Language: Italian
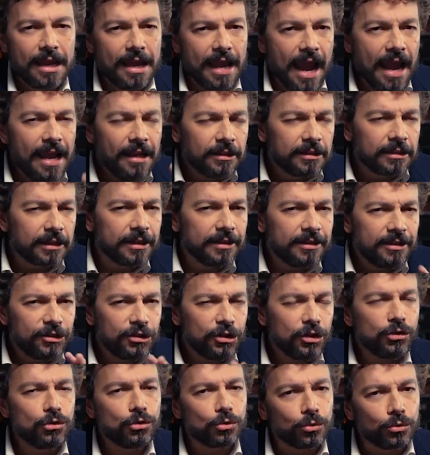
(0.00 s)
È il
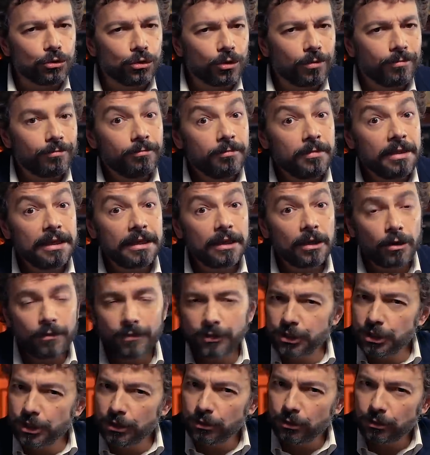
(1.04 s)
13 giugno
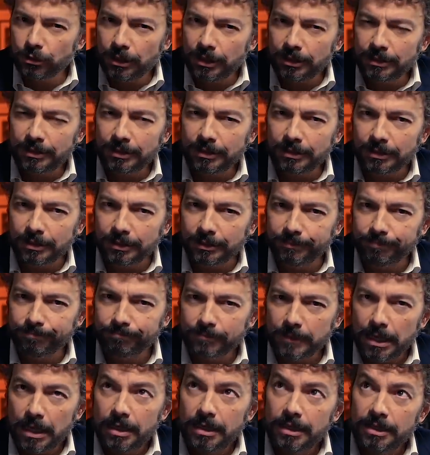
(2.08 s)
1933.
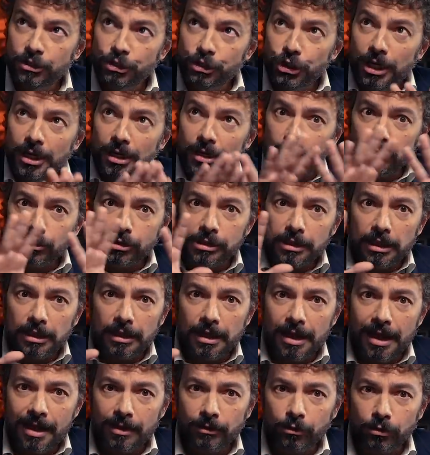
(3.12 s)
Il cielo
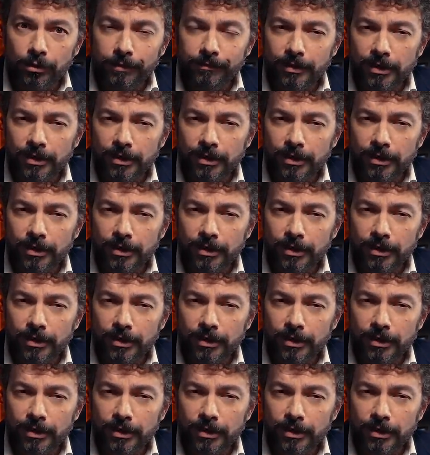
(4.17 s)
stellato di